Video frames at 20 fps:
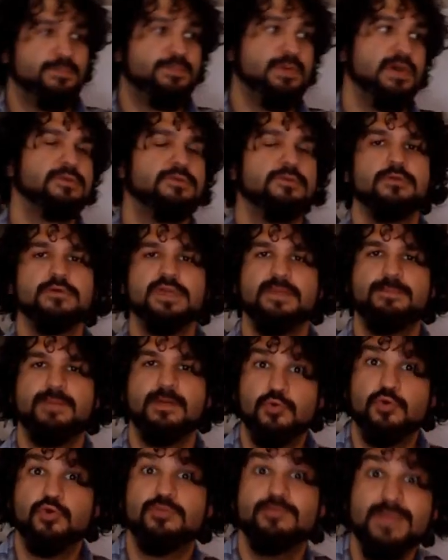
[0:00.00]
C'est pas étonnant qu'il n'y ait
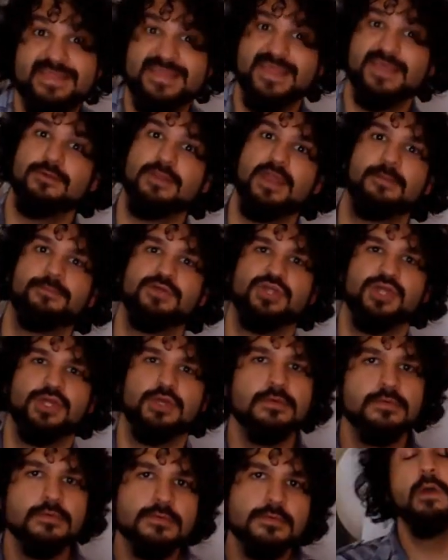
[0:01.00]
pas beaucoup de médecins dans les
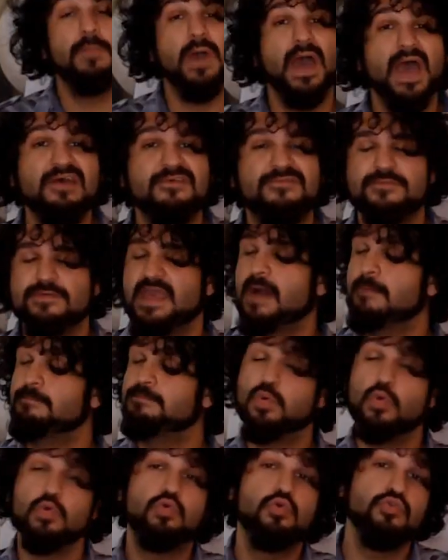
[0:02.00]
RPG. Bref, il y a
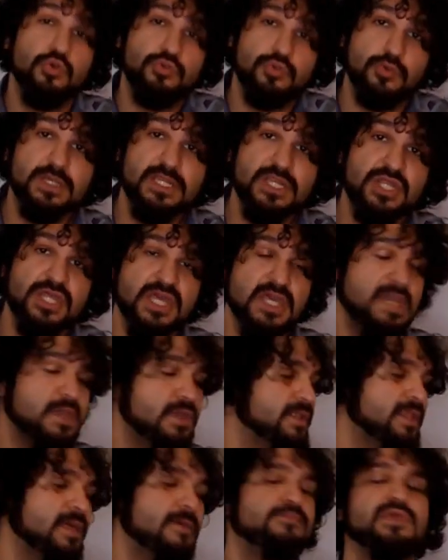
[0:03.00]
beaucoup d'autres clichés,
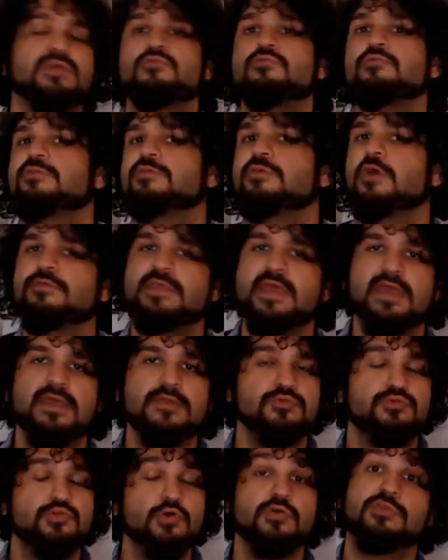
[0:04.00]
il y en a peut-être une
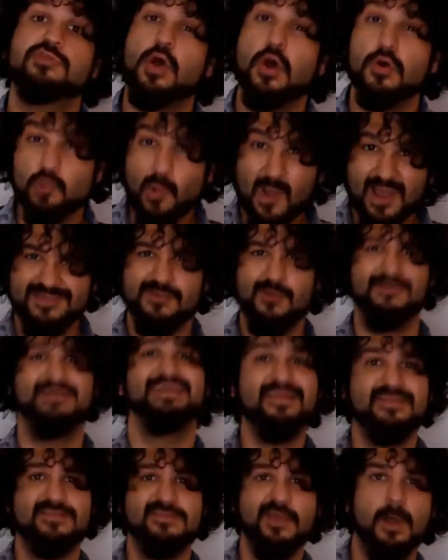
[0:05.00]
centaine, 200, 300,
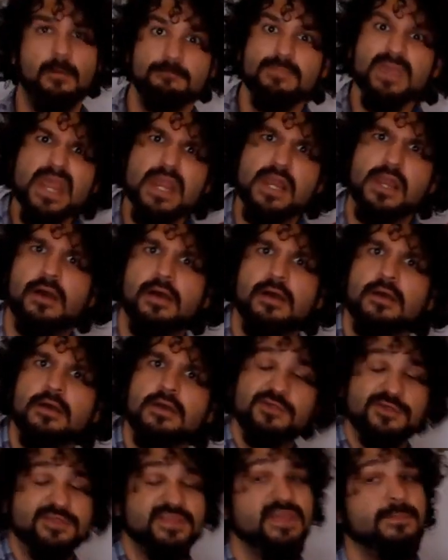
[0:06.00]
400, 1000
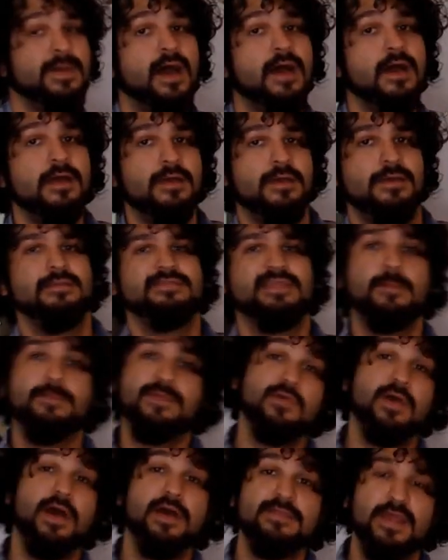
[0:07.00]
Je ne sais pas.
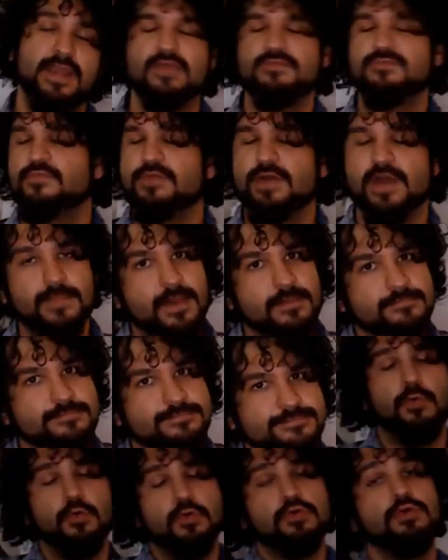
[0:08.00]
Tapez sur internet, vous verrez bien.
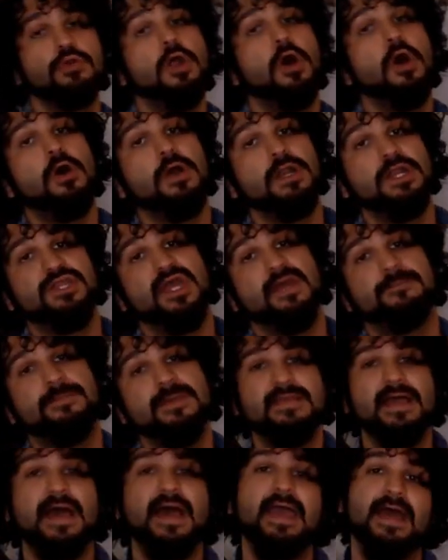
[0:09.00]
Pour clore les
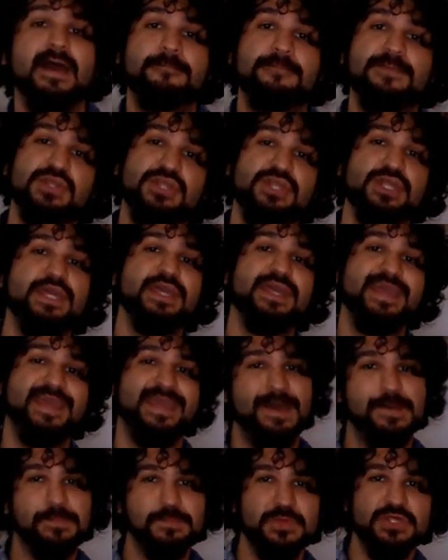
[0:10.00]
chapitres ARPG
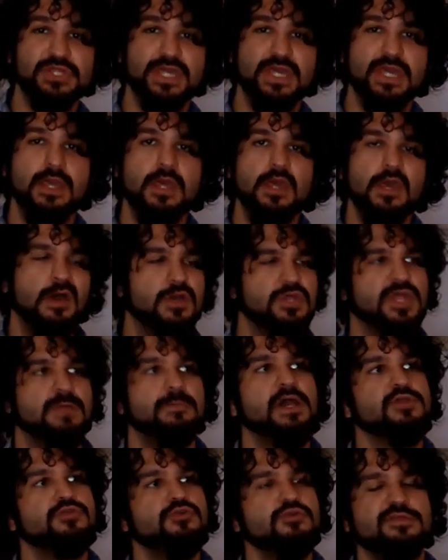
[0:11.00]
et RPG,
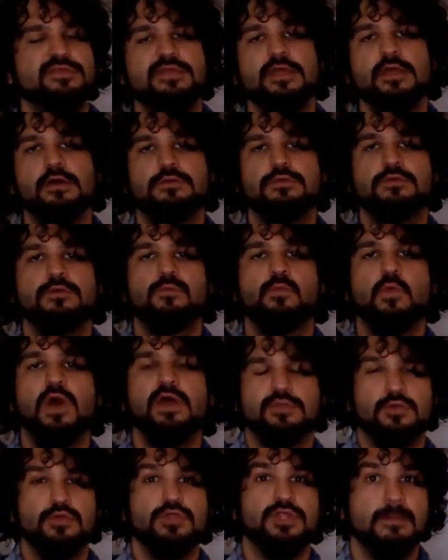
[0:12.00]
j'aimerais juste dire que
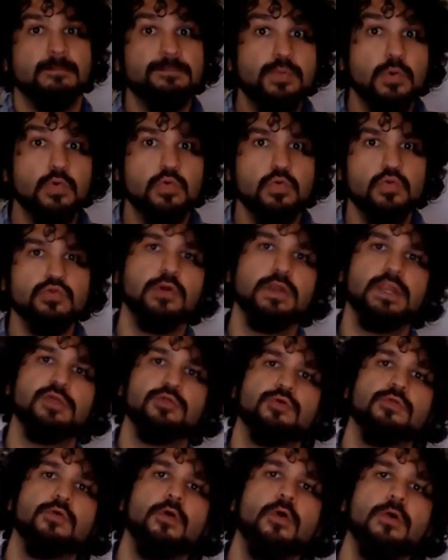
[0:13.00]
moi, ce que j'aime beaucoup dans
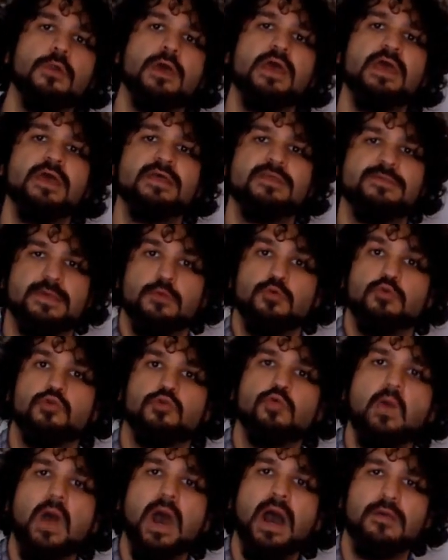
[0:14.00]
les jeux de rôle, c'est le
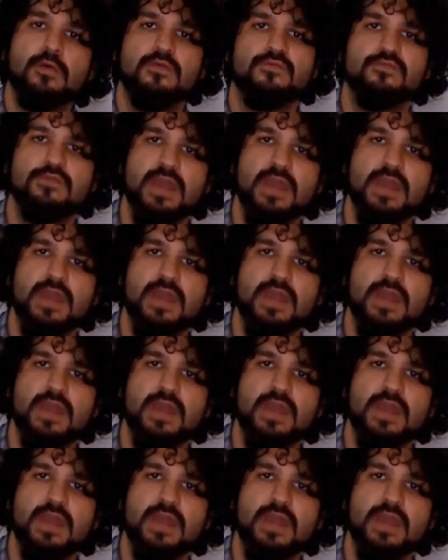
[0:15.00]
choix qu'on